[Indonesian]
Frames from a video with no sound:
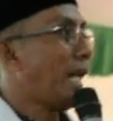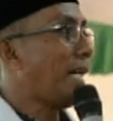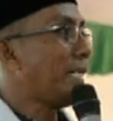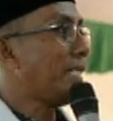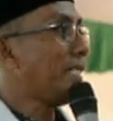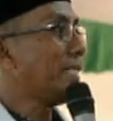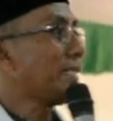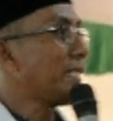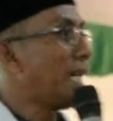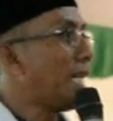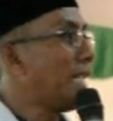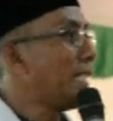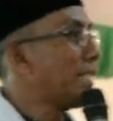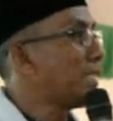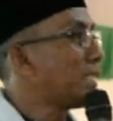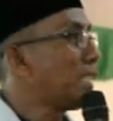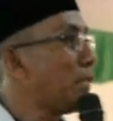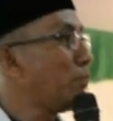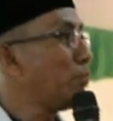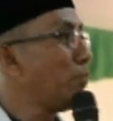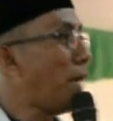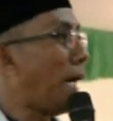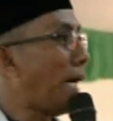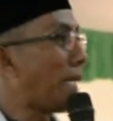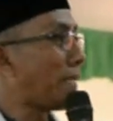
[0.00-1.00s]
tak ada saling
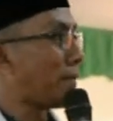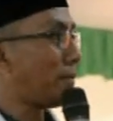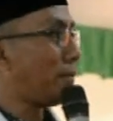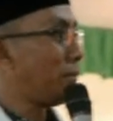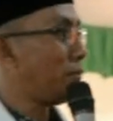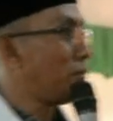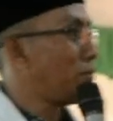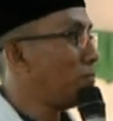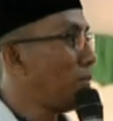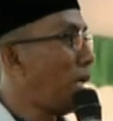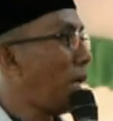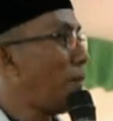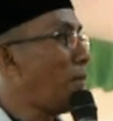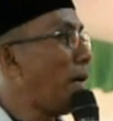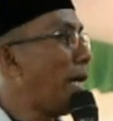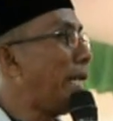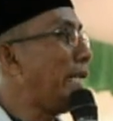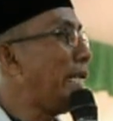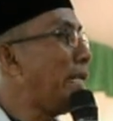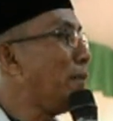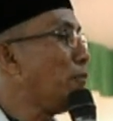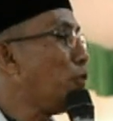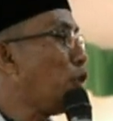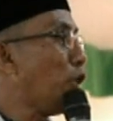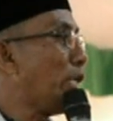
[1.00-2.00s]
simbat Mbak
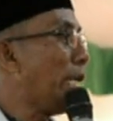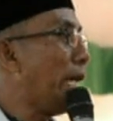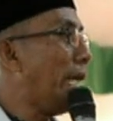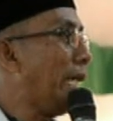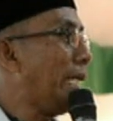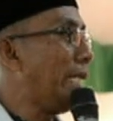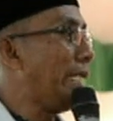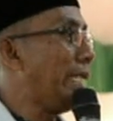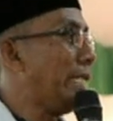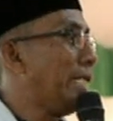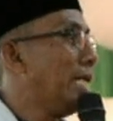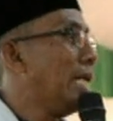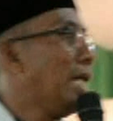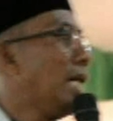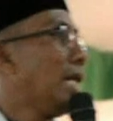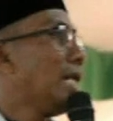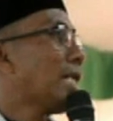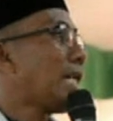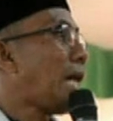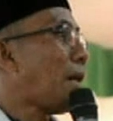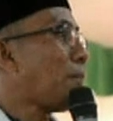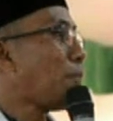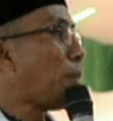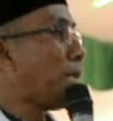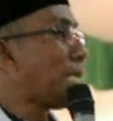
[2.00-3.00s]
Mani model nih
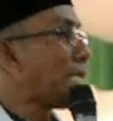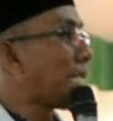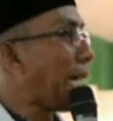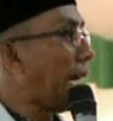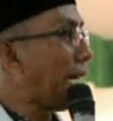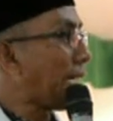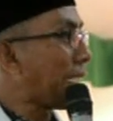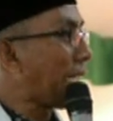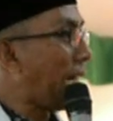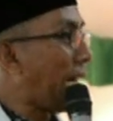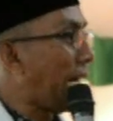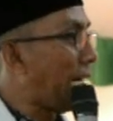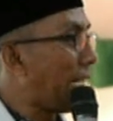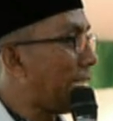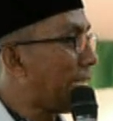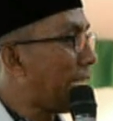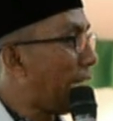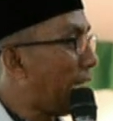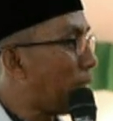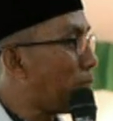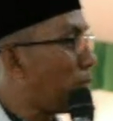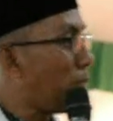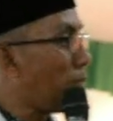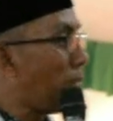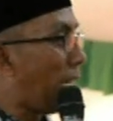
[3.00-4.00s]
kapan kakak
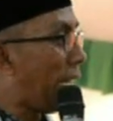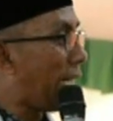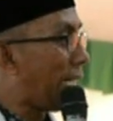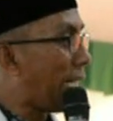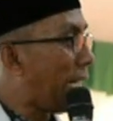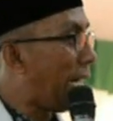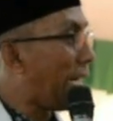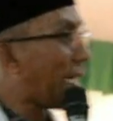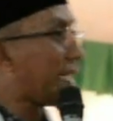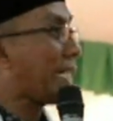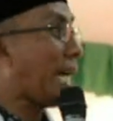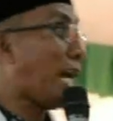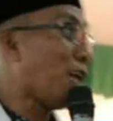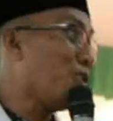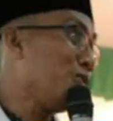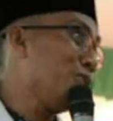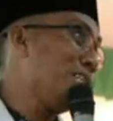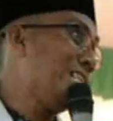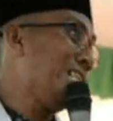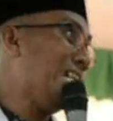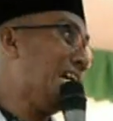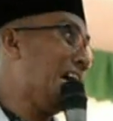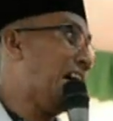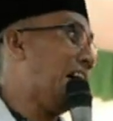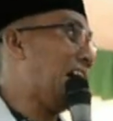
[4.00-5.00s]
dan bermarah
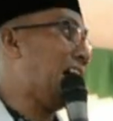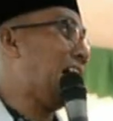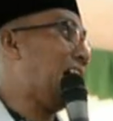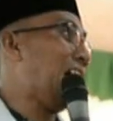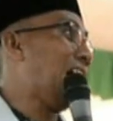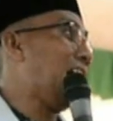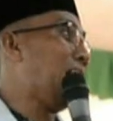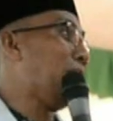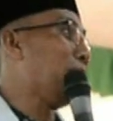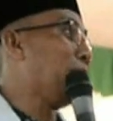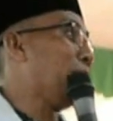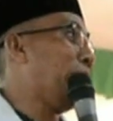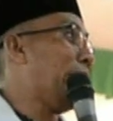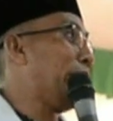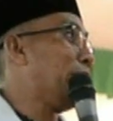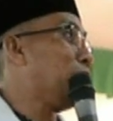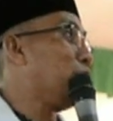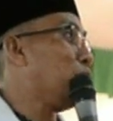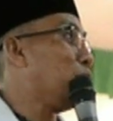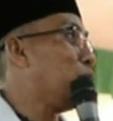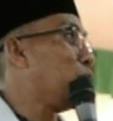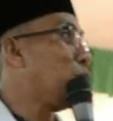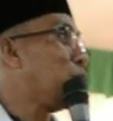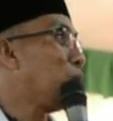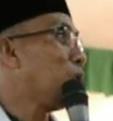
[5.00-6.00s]
kau diam
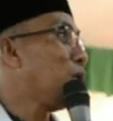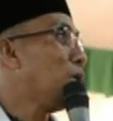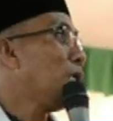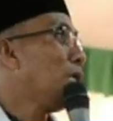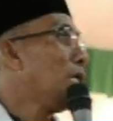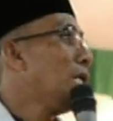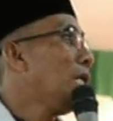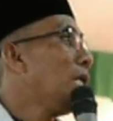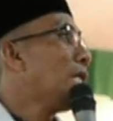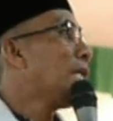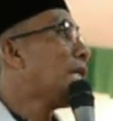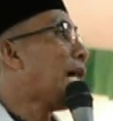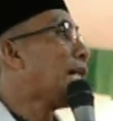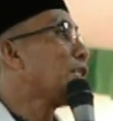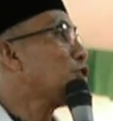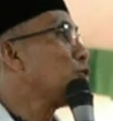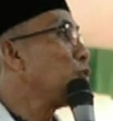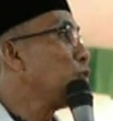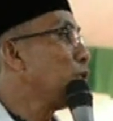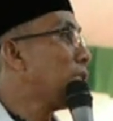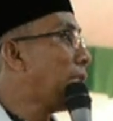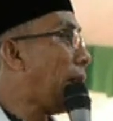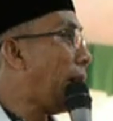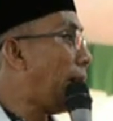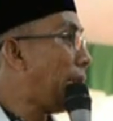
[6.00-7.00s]
baik dulu lah
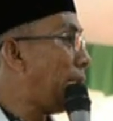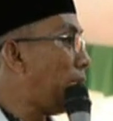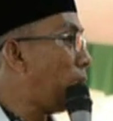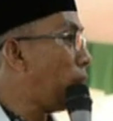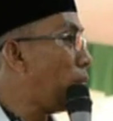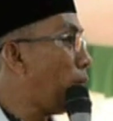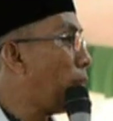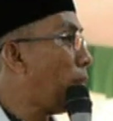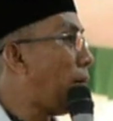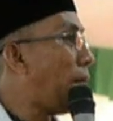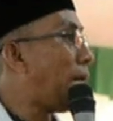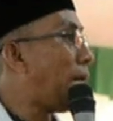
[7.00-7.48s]
sudah dia